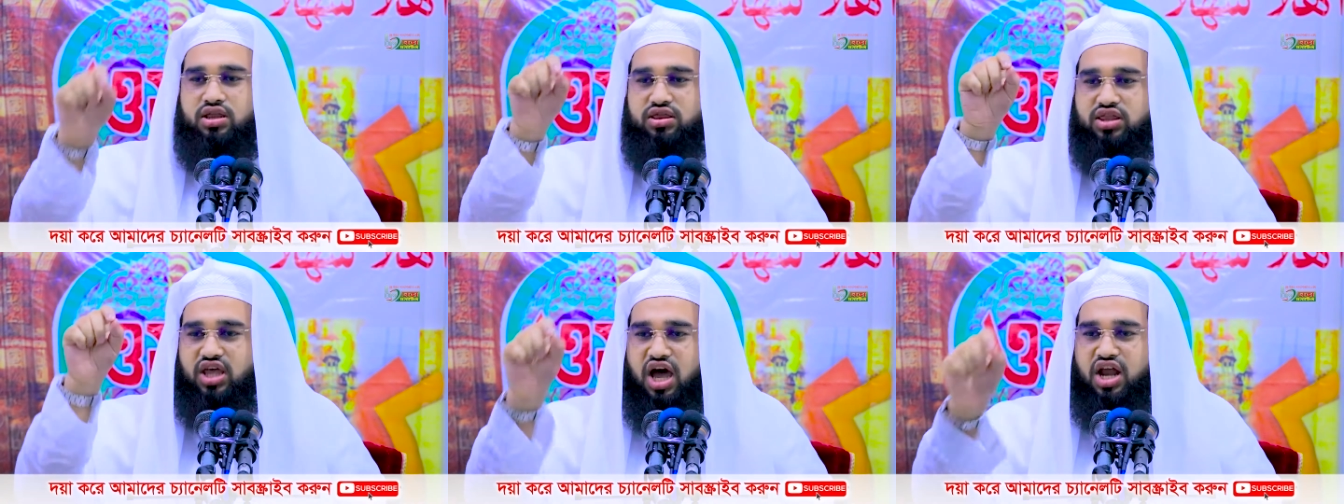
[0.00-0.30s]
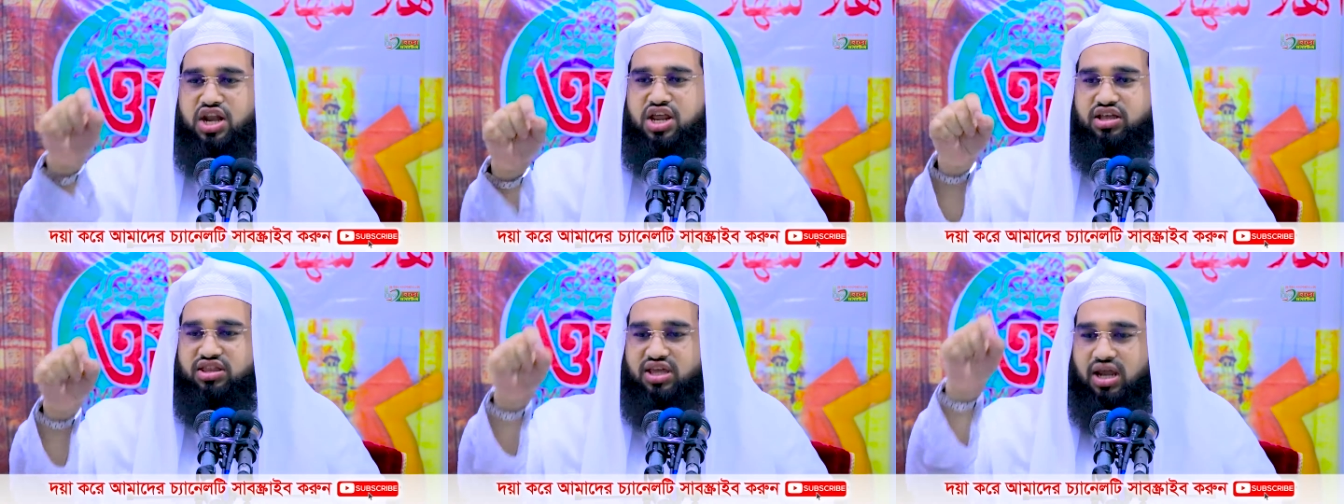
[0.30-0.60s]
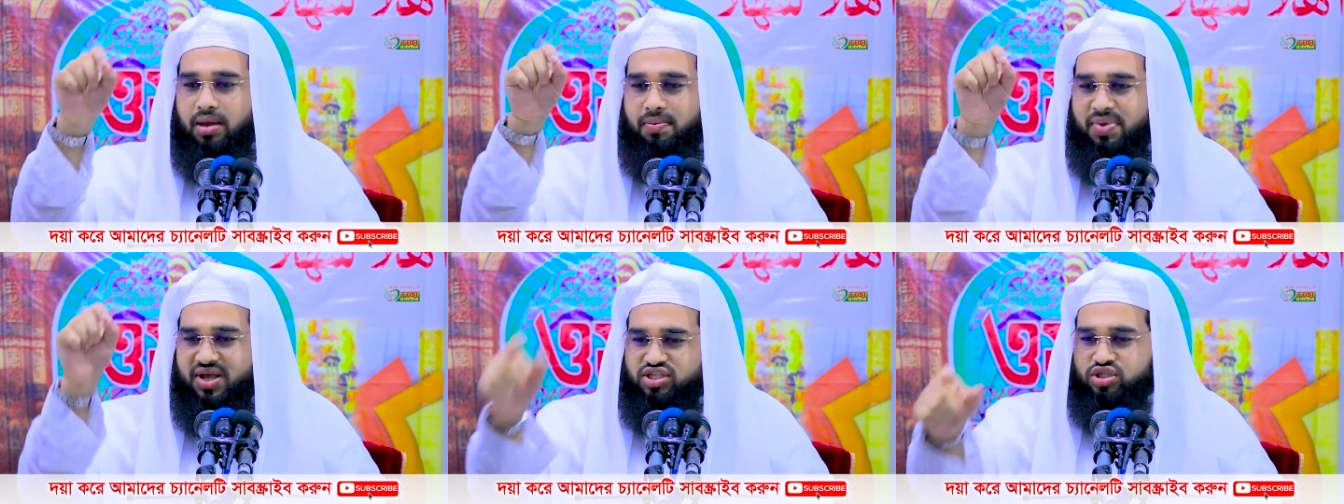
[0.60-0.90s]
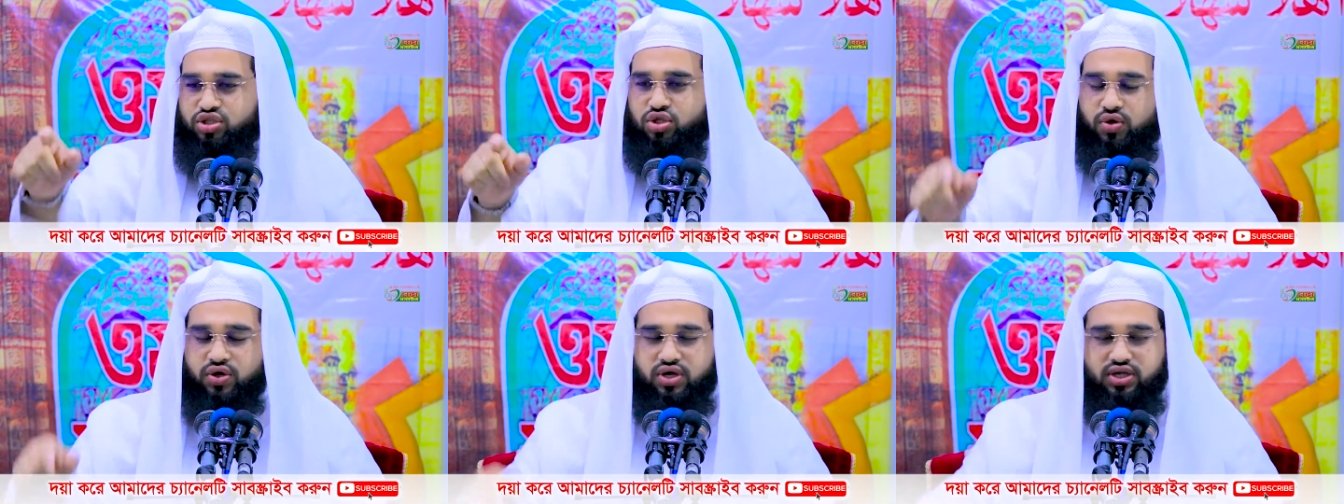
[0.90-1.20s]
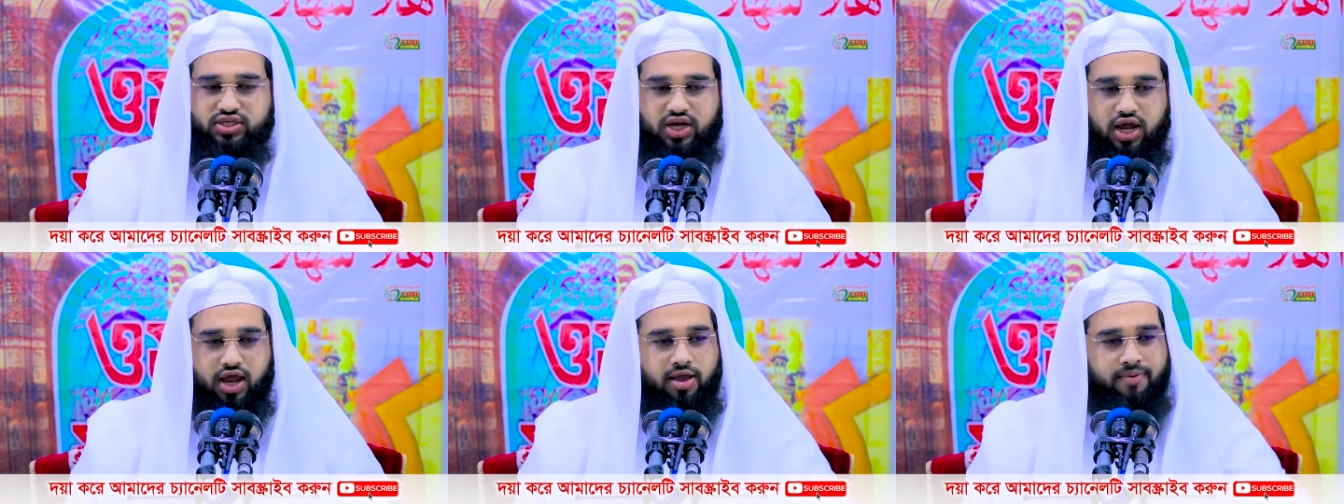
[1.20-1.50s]
তা নিয়ে তারা ব্যস্ত হয়ে
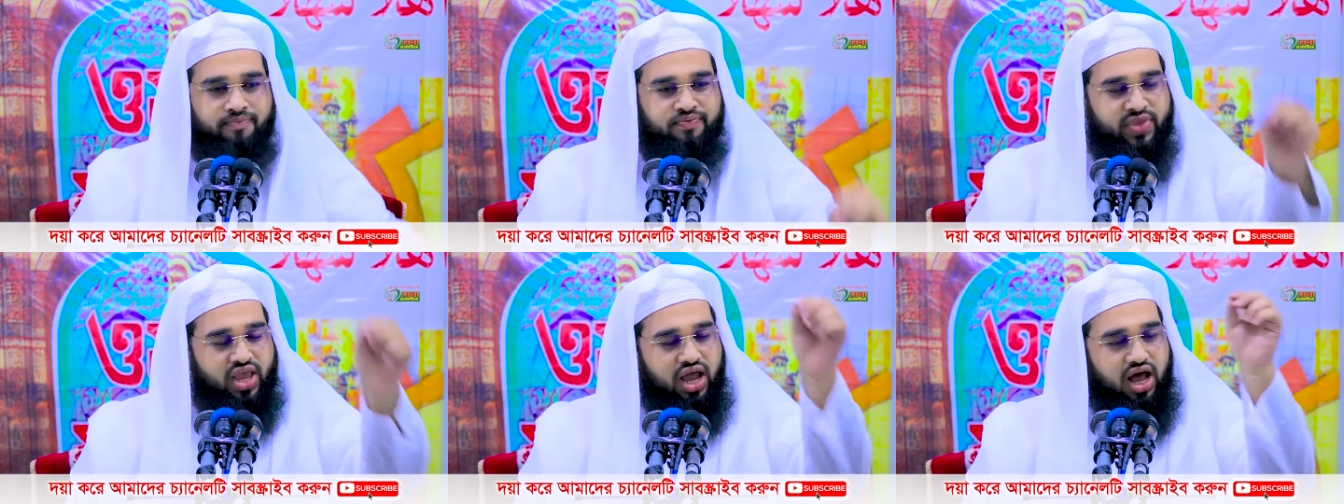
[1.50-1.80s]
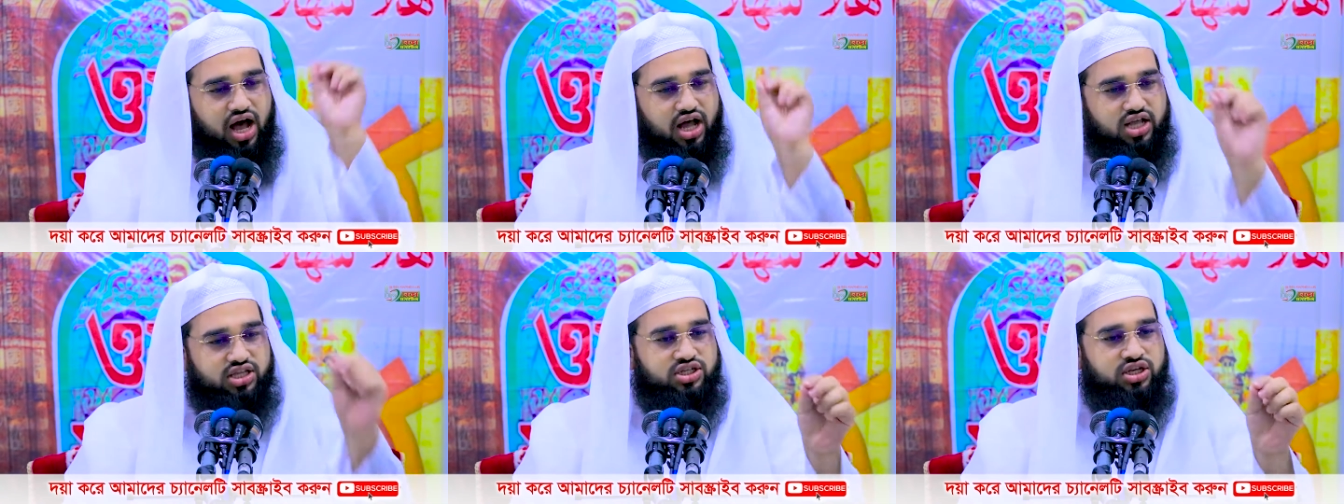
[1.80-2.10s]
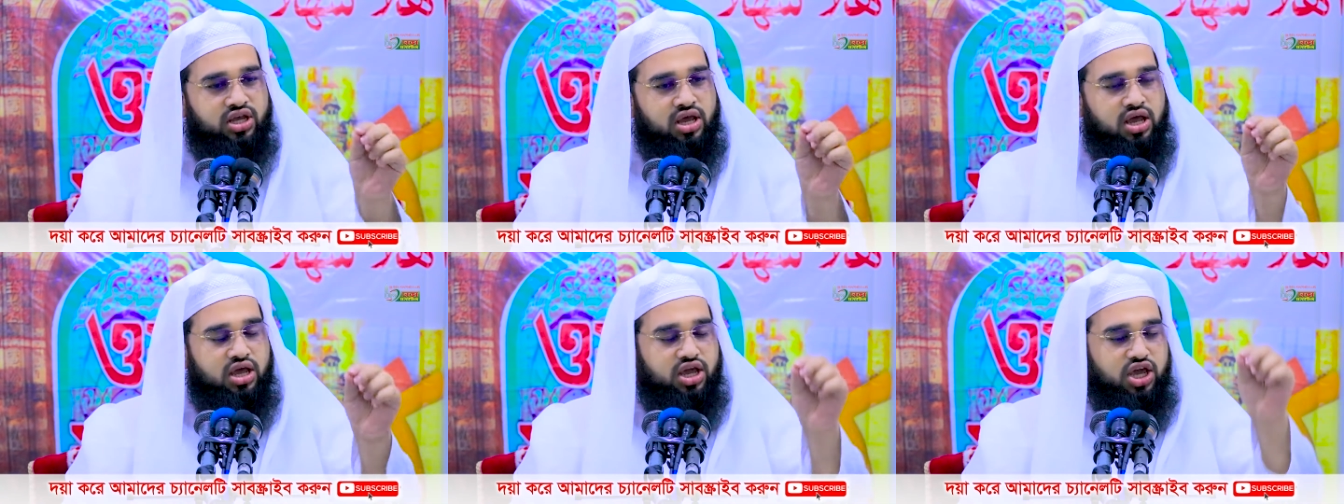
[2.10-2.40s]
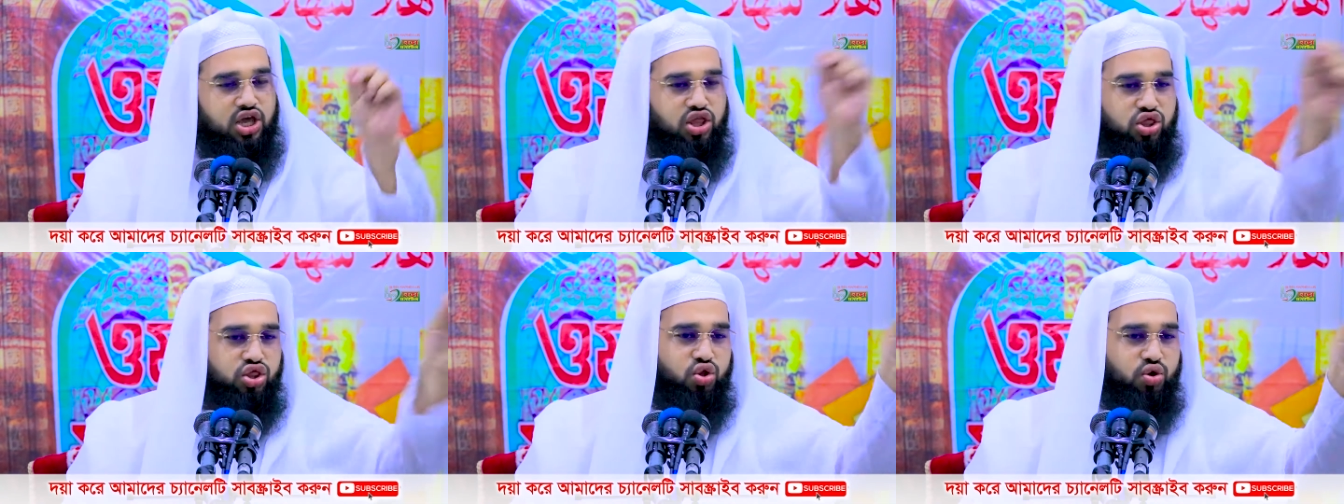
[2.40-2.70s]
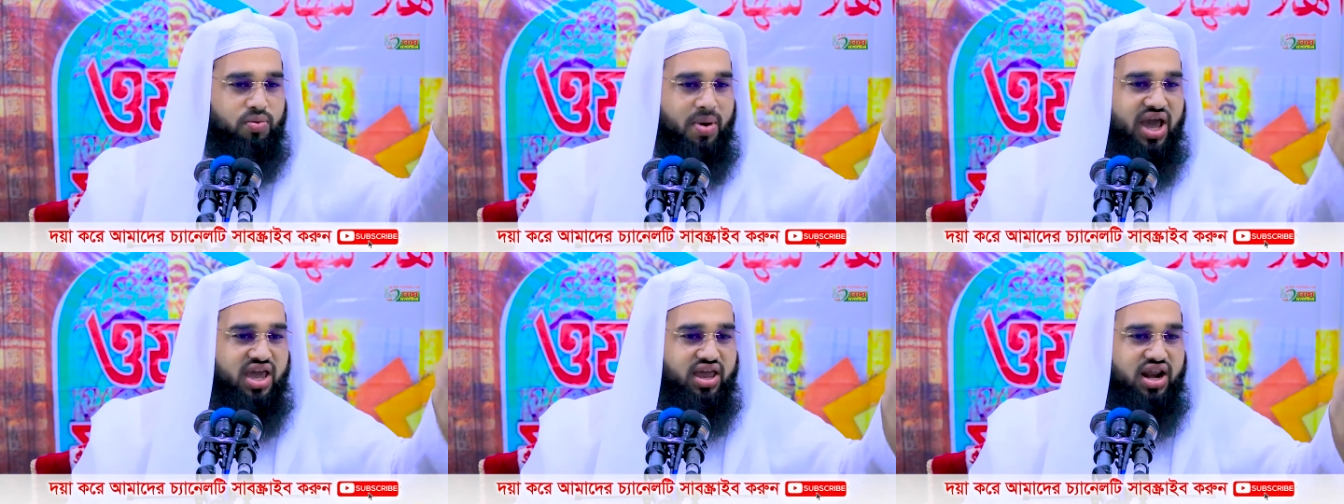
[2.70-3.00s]
যায় আজ হিন্দু
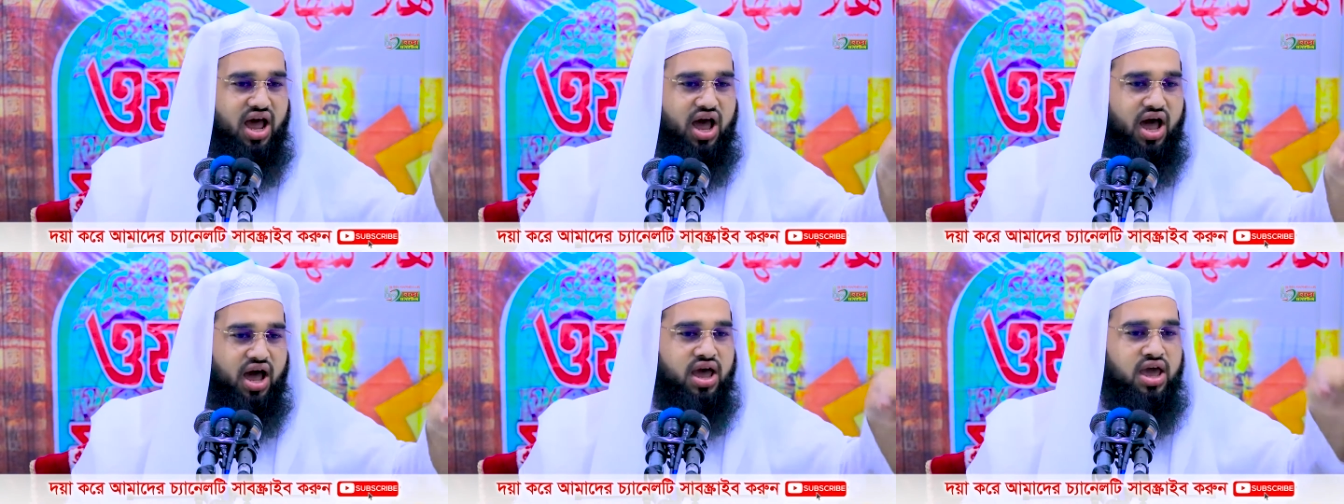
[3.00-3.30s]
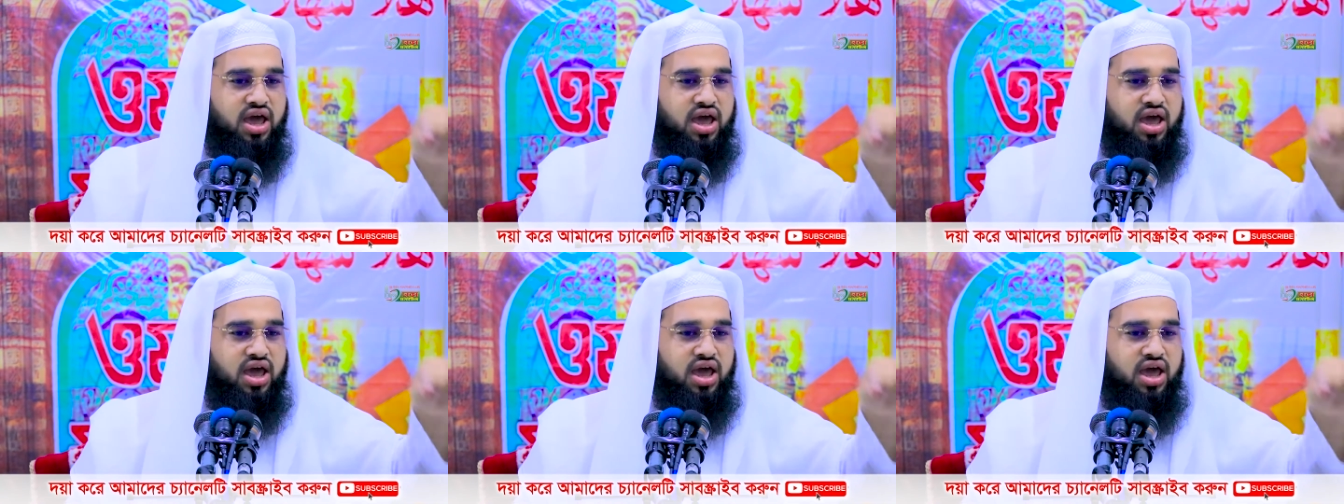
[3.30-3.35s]
ভাইরা